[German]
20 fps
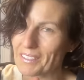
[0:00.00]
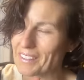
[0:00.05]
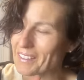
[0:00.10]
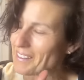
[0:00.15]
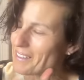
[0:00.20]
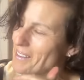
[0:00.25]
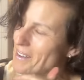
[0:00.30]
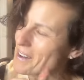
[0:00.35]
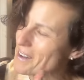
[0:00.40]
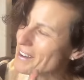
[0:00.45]

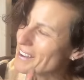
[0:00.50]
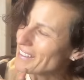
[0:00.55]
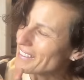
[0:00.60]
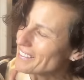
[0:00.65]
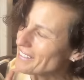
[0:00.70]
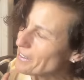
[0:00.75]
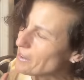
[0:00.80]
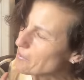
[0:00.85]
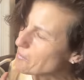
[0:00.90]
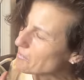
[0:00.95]
ja,
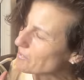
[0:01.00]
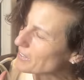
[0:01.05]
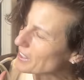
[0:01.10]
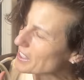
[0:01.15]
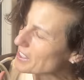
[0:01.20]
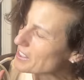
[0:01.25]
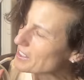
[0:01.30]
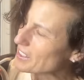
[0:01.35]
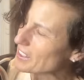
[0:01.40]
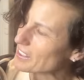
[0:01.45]
ähm, Da
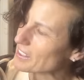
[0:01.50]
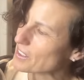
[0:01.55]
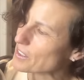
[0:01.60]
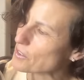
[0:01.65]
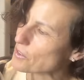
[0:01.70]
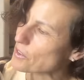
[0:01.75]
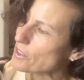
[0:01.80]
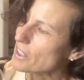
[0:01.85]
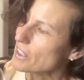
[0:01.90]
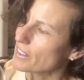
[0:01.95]
ist der nicht
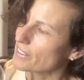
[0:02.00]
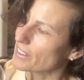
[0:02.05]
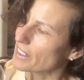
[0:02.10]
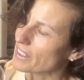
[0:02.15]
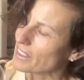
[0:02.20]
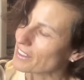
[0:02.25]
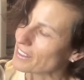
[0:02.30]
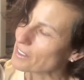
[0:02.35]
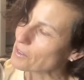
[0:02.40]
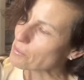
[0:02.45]
so.
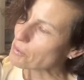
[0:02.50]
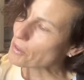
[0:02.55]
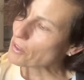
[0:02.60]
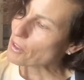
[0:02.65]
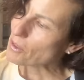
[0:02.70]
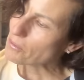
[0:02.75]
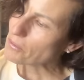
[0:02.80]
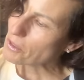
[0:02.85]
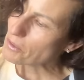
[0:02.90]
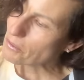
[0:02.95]
Dann äh,
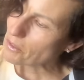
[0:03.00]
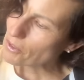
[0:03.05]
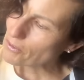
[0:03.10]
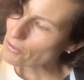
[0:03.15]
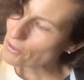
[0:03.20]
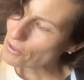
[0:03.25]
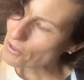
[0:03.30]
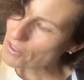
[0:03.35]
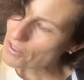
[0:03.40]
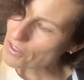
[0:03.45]
bekommt ihr bei
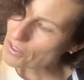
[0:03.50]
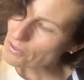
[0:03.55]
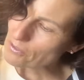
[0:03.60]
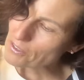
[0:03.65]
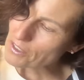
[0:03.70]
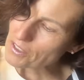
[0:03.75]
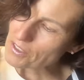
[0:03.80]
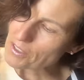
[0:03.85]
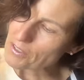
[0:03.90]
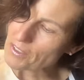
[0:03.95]

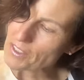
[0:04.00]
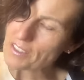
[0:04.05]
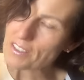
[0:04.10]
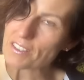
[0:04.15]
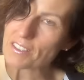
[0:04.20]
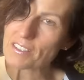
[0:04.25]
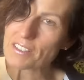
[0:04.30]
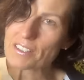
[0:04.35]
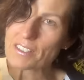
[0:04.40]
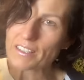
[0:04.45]

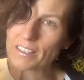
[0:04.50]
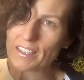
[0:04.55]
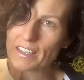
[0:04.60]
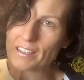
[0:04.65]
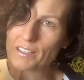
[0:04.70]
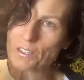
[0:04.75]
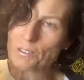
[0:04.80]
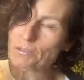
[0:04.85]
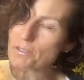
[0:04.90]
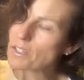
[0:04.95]
Floristik24 das
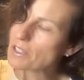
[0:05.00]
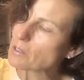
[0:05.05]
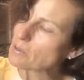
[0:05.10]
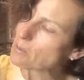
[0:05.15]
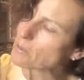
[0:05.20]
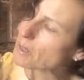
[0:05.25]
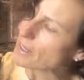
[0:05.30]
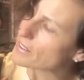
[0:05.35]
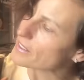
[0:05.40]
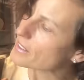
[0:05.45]

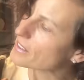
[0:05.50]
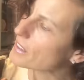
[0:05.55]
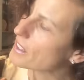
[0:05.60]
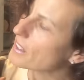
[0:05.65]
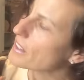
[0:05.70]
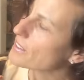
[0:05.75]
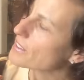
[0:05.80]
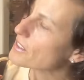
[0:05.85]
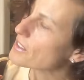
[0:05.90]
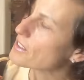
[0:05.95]
Kranzwickelband.
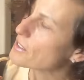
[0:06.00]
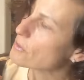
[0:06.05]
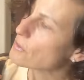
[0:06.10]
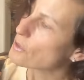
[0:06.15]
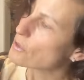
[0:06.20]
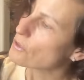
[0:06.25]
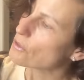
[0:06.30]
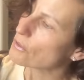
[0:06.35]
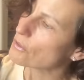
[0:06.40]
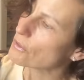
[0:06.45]
Das ist immer
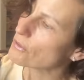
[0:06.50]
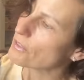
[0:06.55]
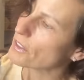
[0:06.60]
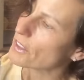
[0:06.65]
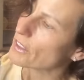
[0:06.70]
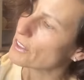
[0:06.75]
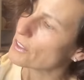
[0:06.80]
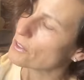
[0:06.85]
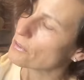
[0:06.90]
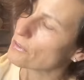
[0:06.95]
schön,
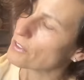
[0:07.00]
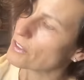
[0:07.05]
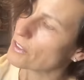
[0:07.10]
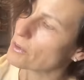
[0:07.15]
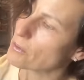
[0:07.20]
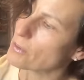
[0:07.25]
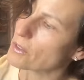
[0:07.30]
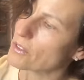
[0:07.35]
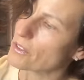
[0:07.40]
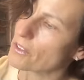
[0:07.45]
weil ich finde
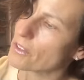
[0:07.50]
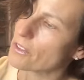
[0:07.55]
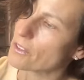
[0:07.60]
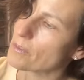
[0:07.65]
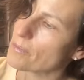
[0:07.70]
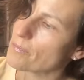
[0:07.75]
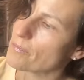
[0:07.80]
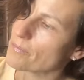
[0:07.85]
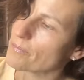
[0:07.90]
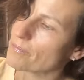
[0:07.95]
immer,
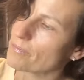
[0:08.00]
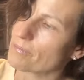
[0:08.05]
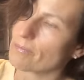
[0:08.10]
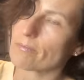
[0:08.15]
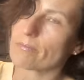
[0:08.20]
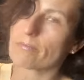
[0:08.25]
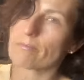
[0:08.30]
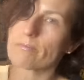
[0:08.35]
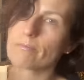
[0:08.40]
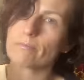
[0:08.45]
ähm,
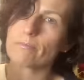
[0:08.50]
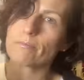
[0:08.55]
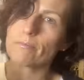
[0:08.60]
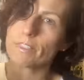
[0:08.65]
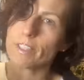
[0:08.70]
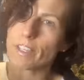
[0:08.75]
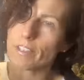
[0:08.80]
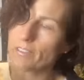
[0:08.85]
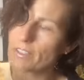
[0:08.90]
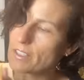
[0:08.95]

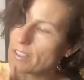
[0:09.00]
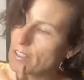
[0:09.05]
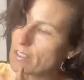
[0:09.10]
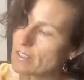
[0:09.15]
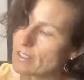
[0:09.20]
ja, wenn ich